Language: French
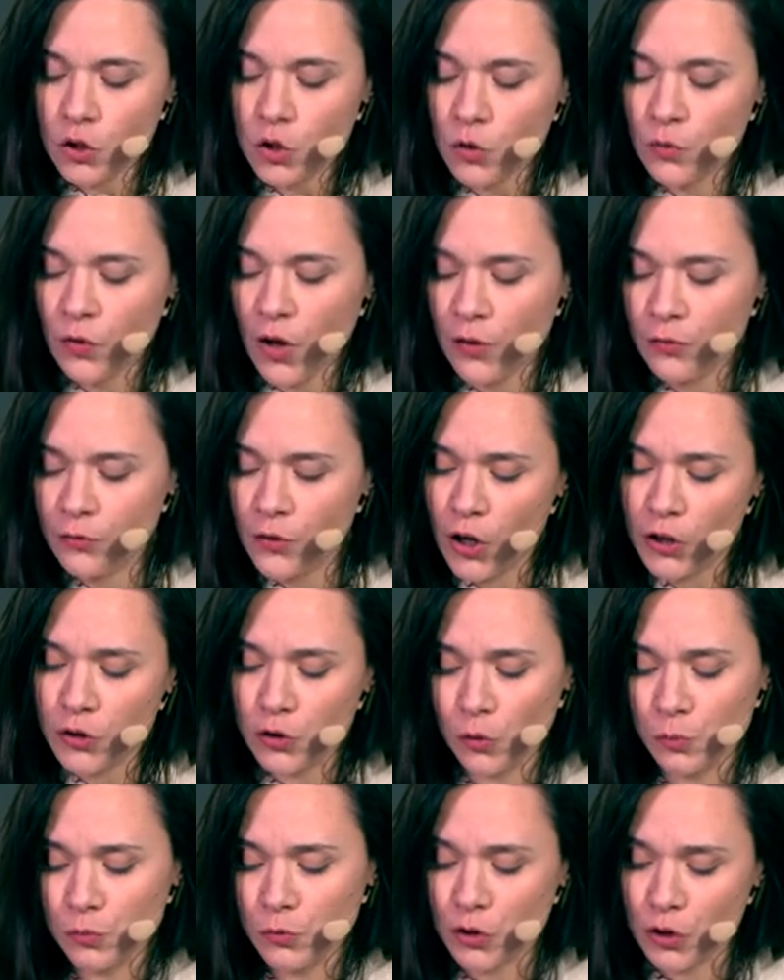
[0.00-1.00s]
Tu vas
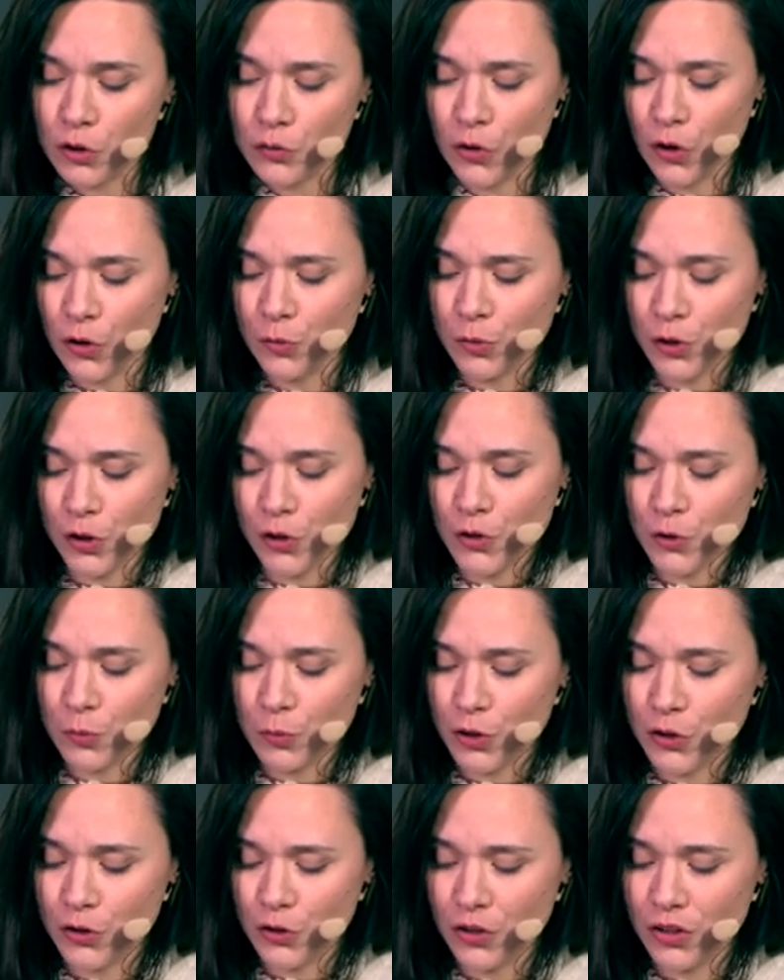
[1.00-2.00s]
faire ton petit vomi
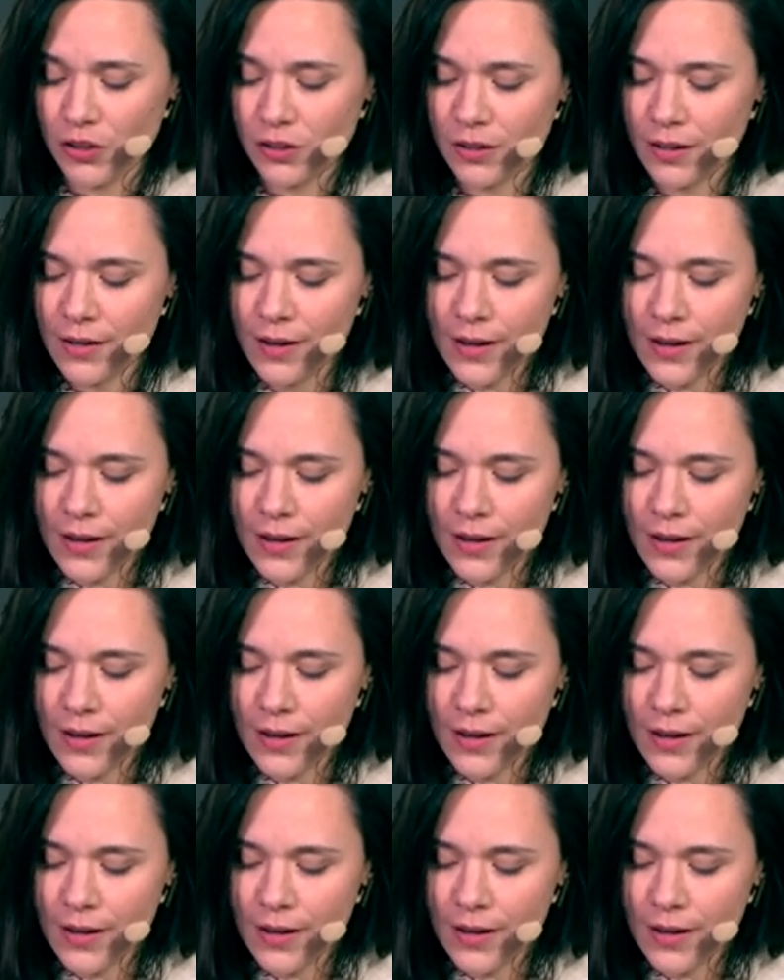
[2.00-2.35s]
ce midi